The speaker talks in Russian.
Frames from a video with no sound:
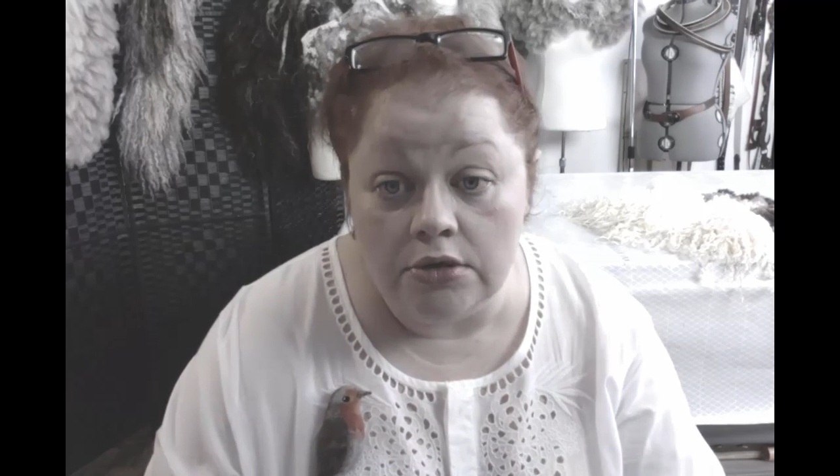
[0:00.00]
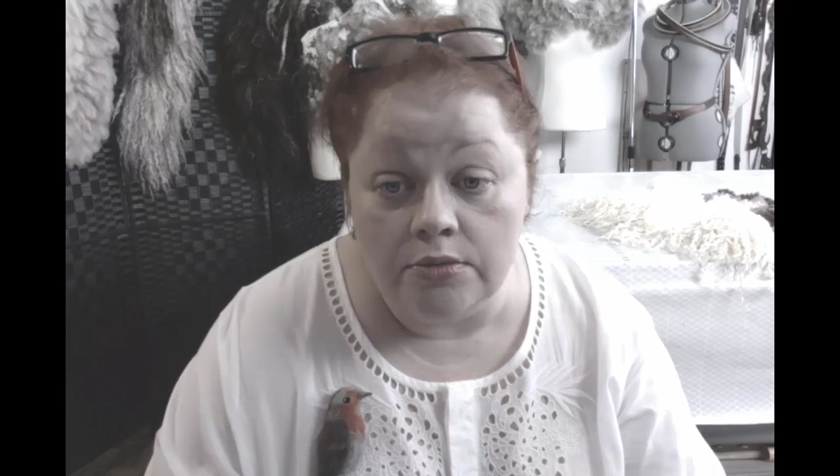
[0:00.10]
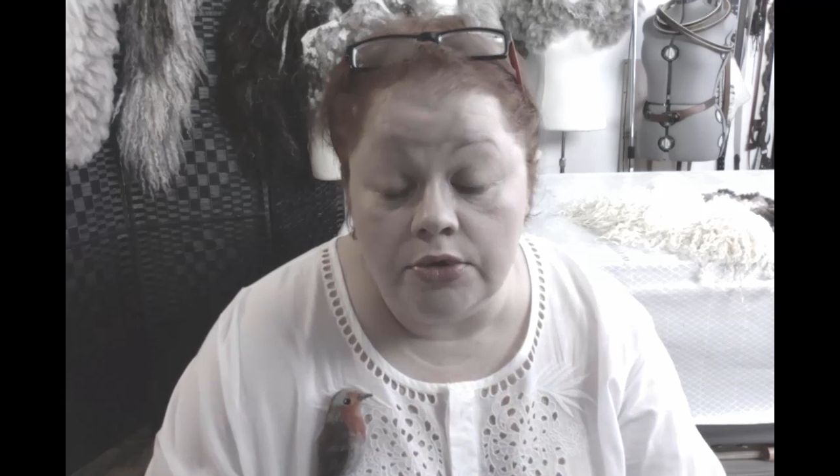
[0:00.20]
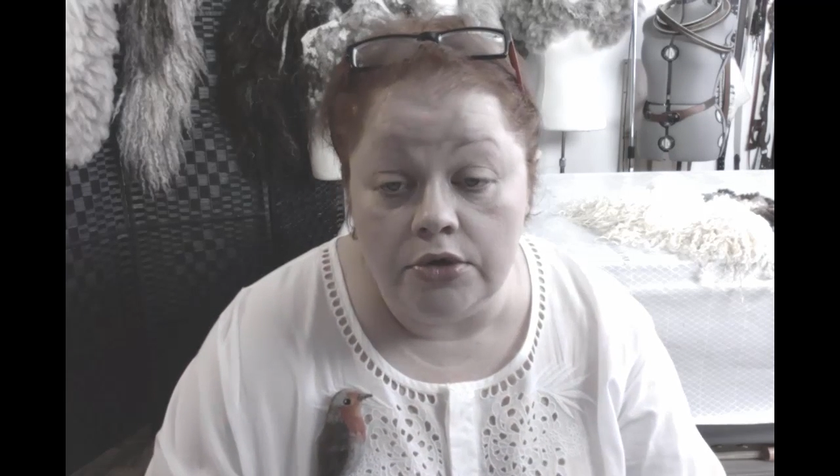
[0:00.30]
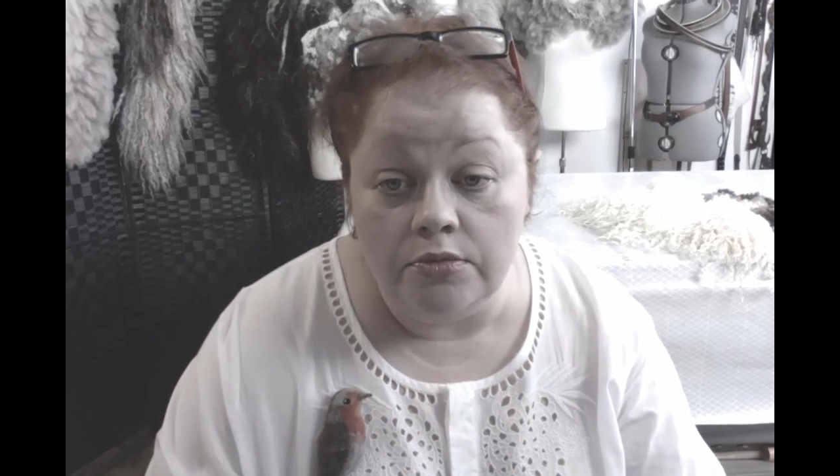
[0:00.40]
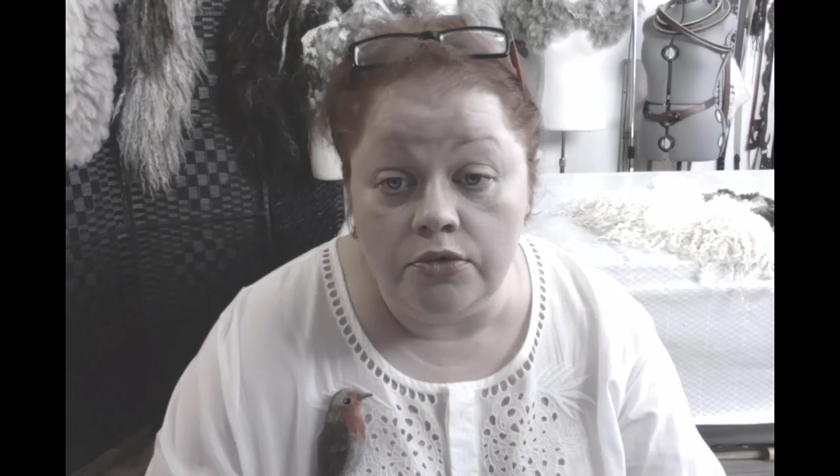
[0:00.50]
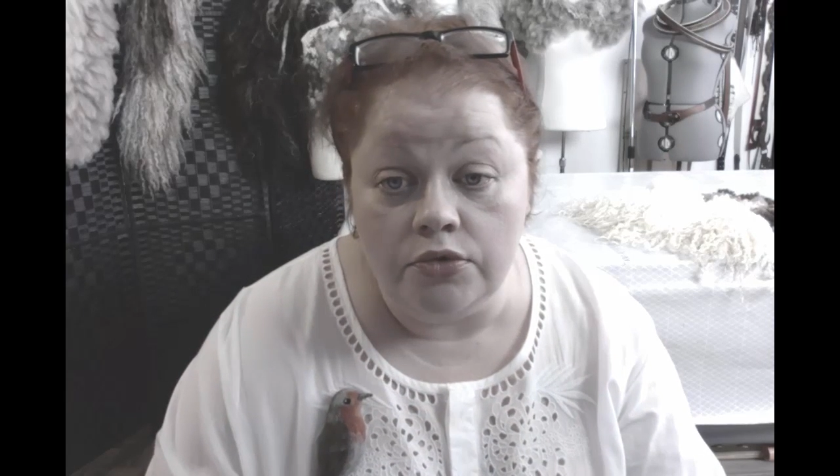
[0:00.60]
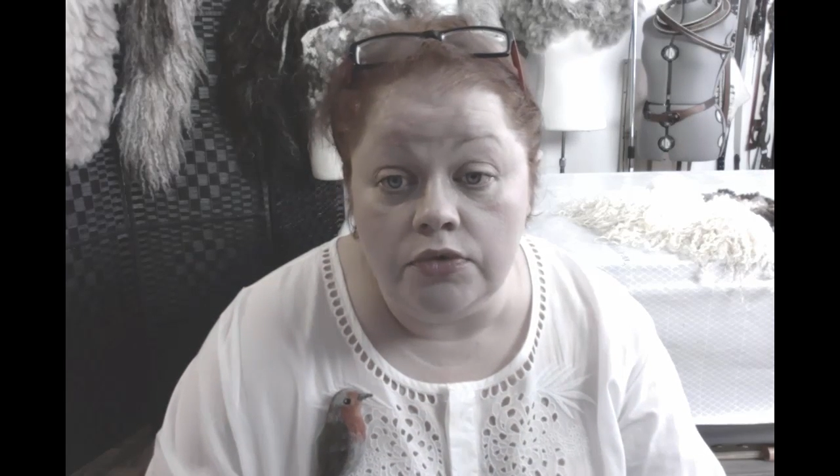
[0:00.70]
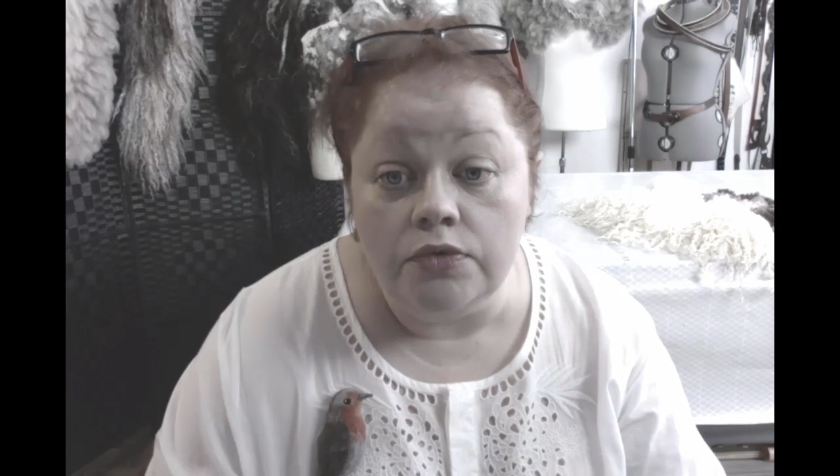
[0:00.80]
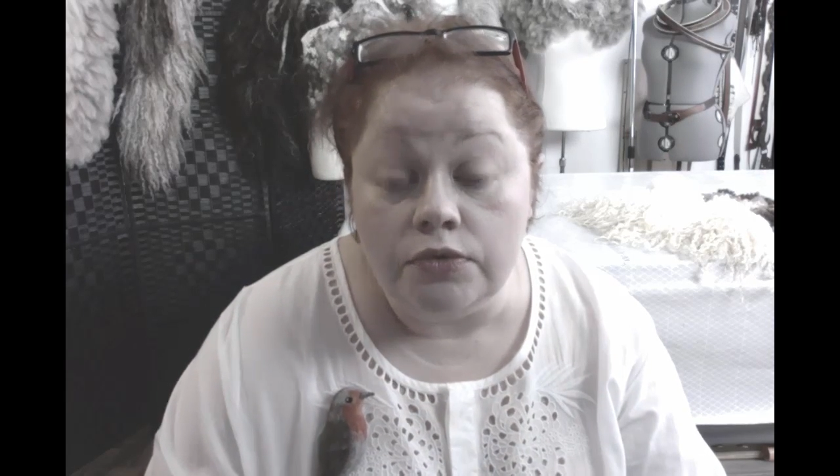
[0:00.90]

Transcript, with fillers: обработать.